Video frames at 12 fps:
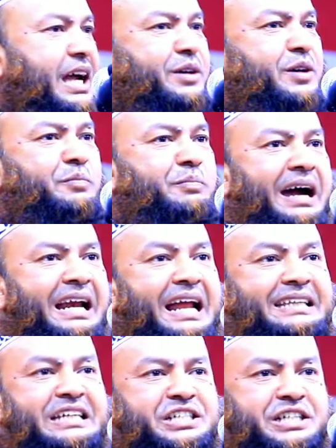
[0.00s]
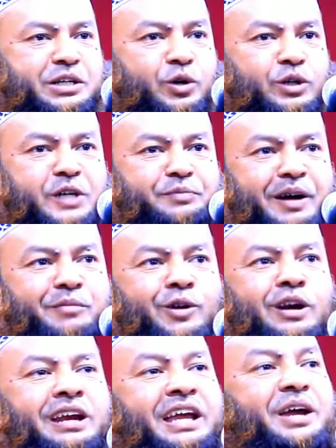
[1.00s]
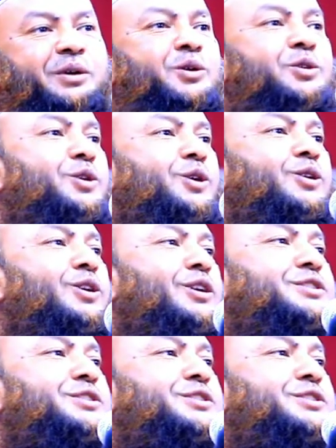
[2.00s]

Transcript: এখন বাংলাদেশে খলিফা বললে কোন কোন